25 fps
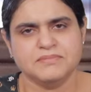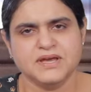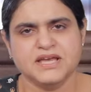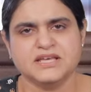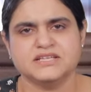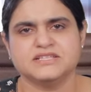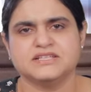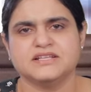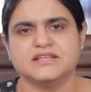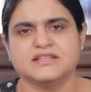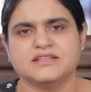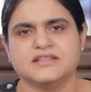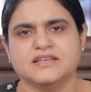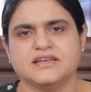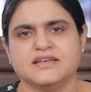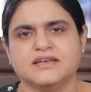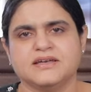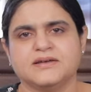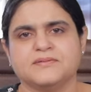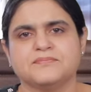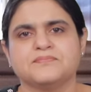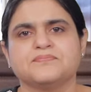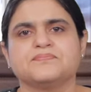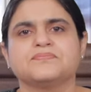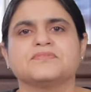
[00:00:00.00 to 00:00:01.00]
भेज देते
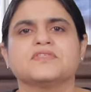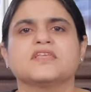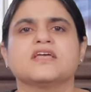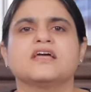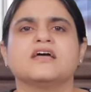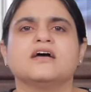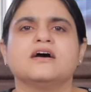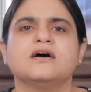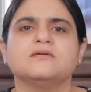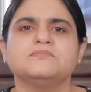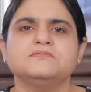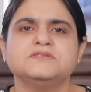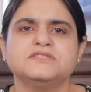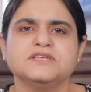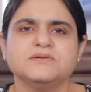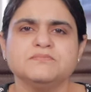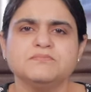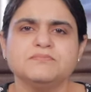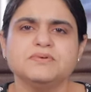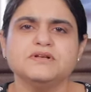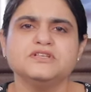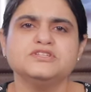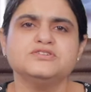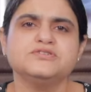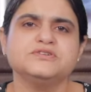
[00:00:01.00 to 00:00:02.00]
हैं अब
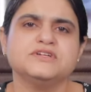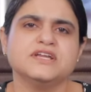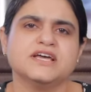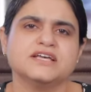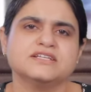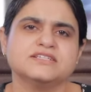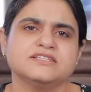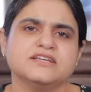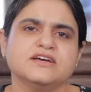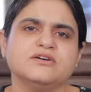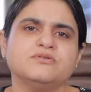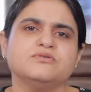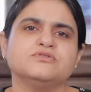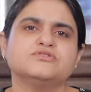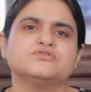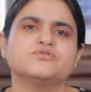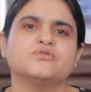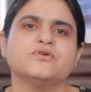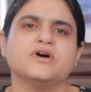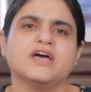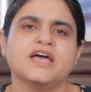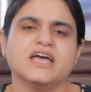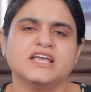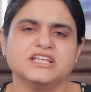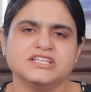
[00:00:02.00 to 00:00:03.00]
सिंपल जो टेस्ट है
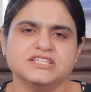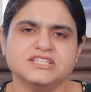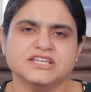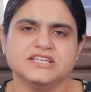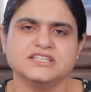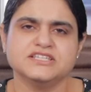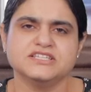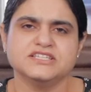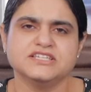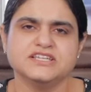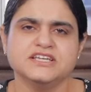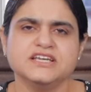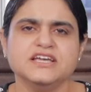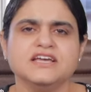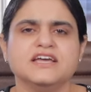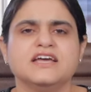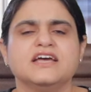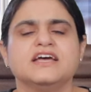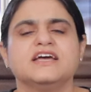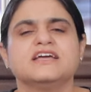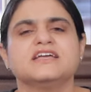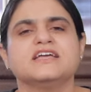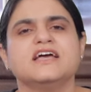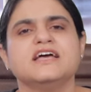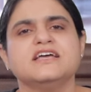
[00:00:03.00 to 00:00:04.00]
उसको एच
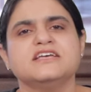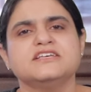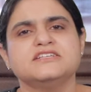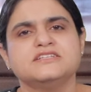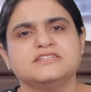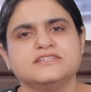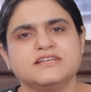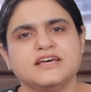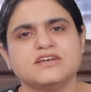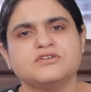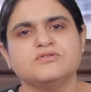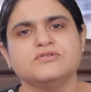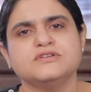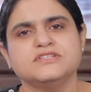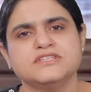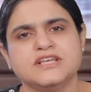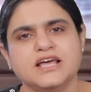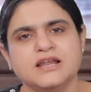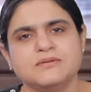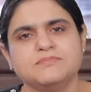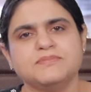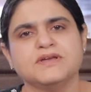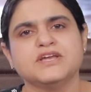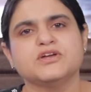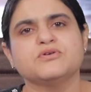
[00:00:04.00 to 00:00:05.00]
या
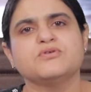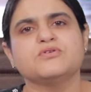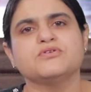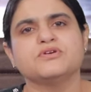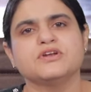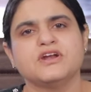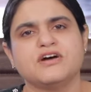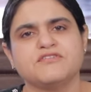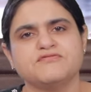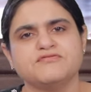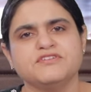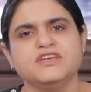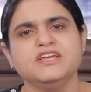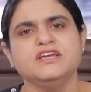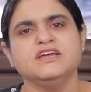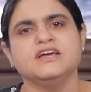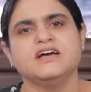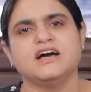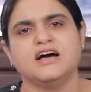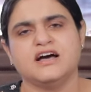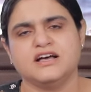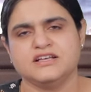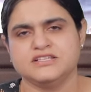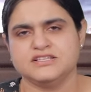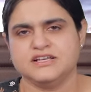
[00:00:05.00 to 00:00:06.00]
हिस्टेरोसेल्पिंगोग्राफी
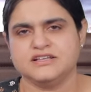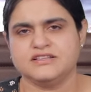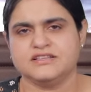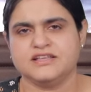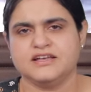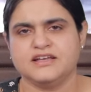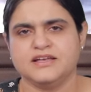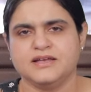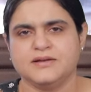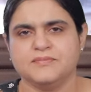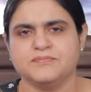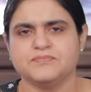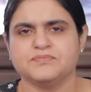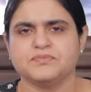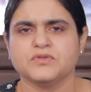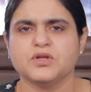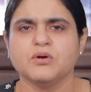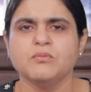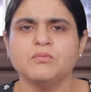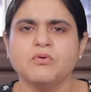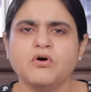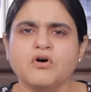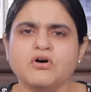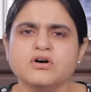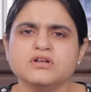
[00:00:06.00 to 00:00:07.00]
कहा जाता है
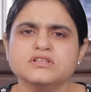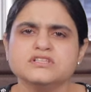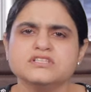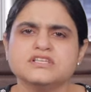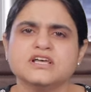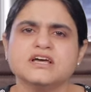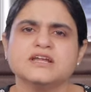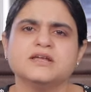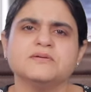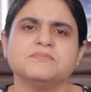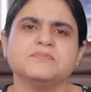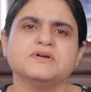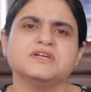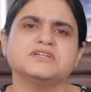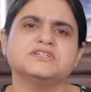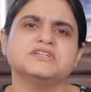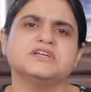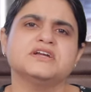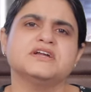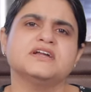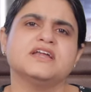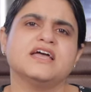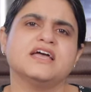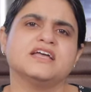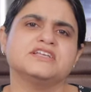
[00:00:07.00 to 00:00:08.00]
बहुत सारे
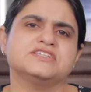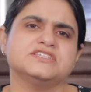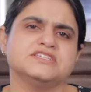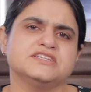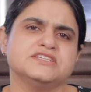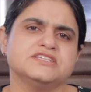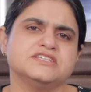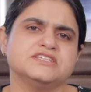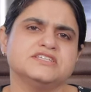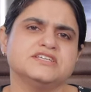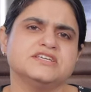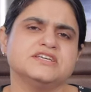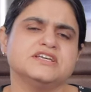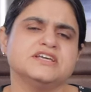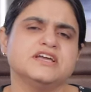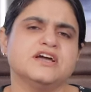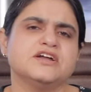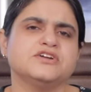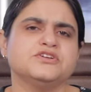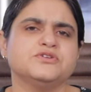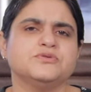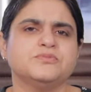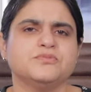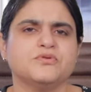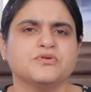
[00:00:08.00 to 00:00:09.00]
पेशेंट एच या
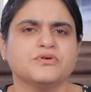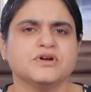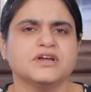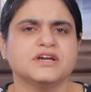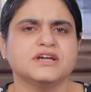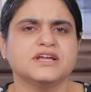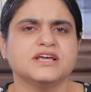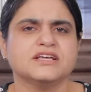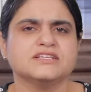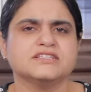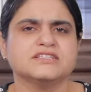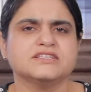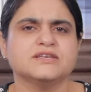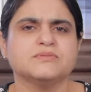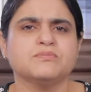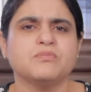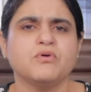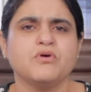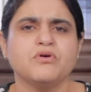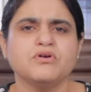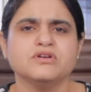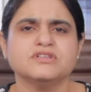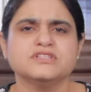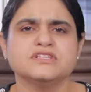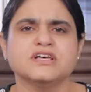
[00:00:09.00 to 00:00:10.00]
ट्यूबों के टेस्ट से
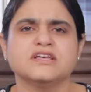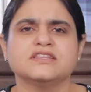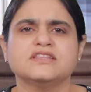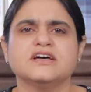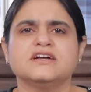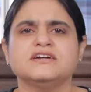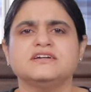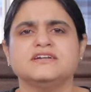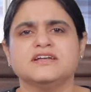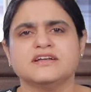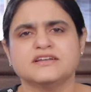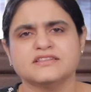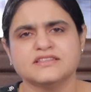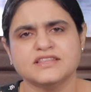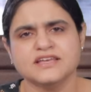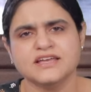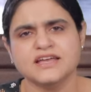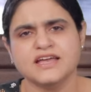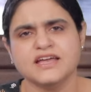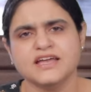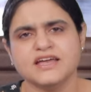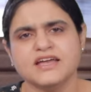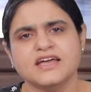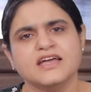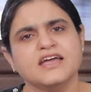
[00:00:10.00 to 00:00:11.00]
बहुत ज़्यादा डरते
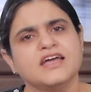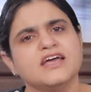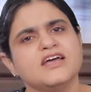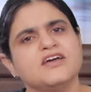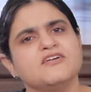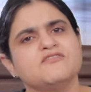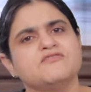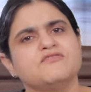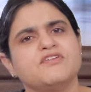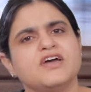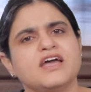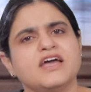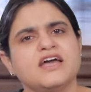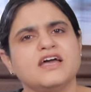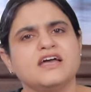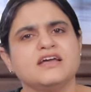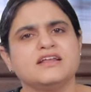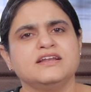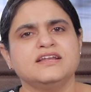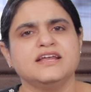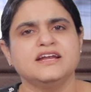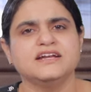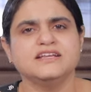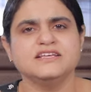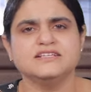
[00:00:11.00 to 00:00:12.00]
हैं वह
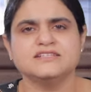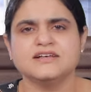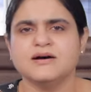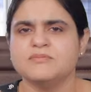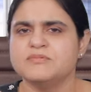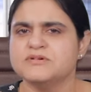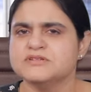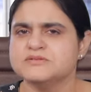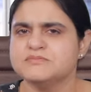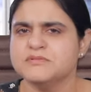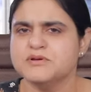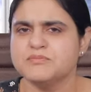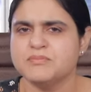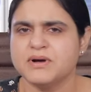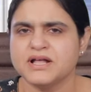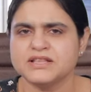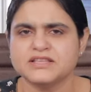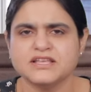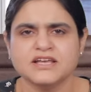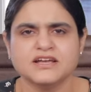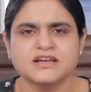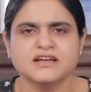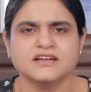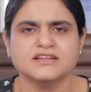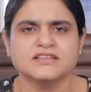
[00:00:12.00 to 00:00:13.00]
लेडीज़ आपस में
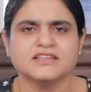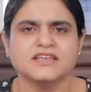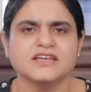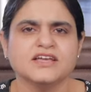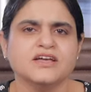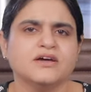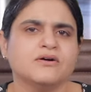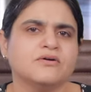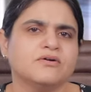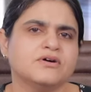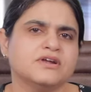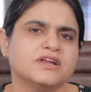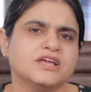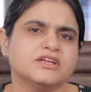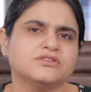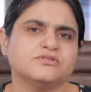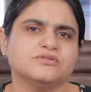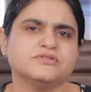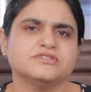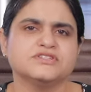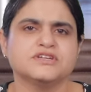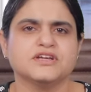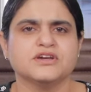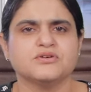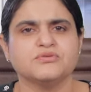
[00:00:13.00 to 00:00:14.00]
बातें करती हैं और एक
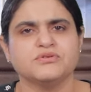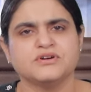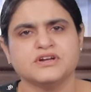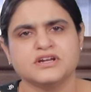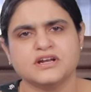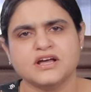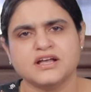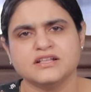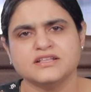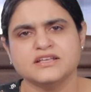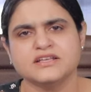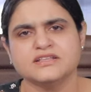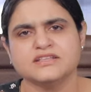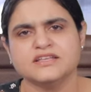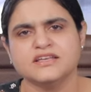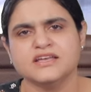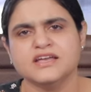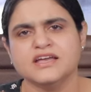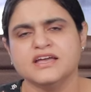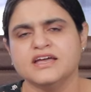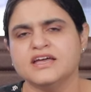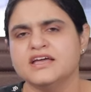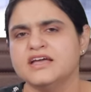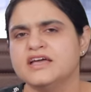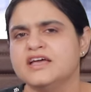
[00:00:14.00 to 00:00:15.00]
दूसरे को डरा देती
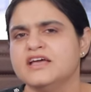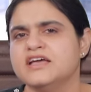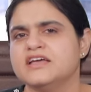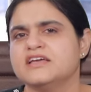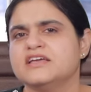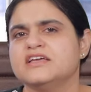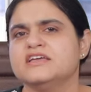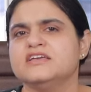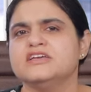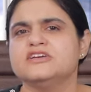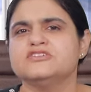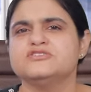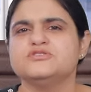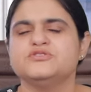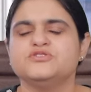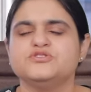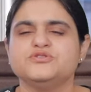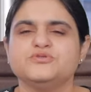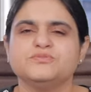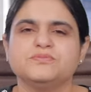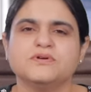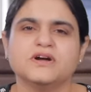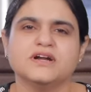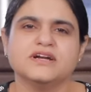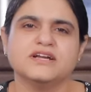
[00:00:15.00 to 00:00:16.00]
हैं कि ये जो
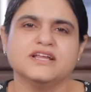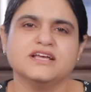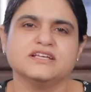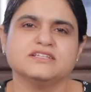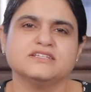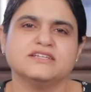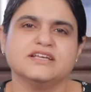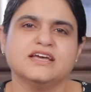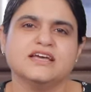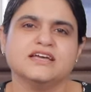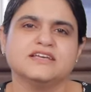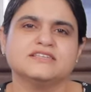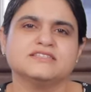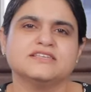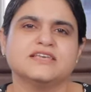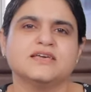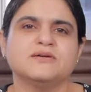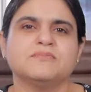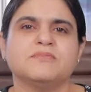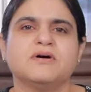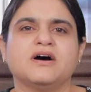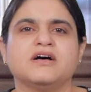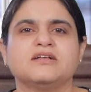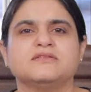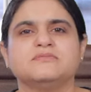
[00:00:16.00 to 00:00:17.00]
ट्यूब का टेस्ट है इसके
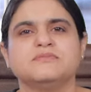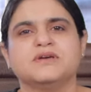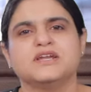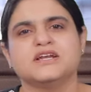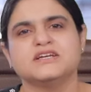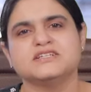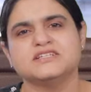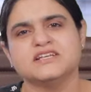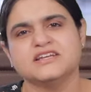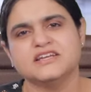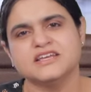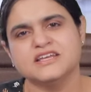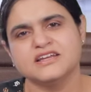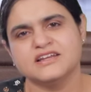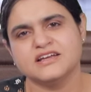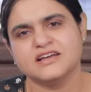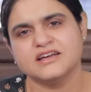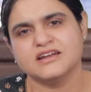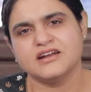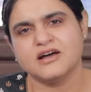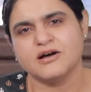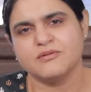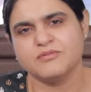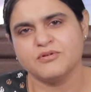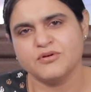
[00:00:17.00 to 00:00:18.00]
बाद मेरा शरीर
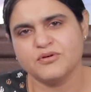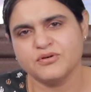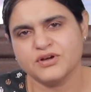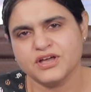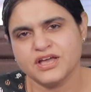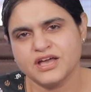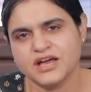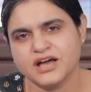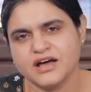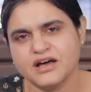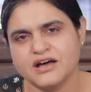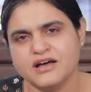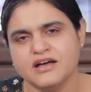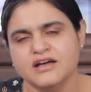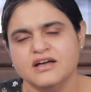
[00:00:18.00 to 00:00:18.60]
ख़राब हो गया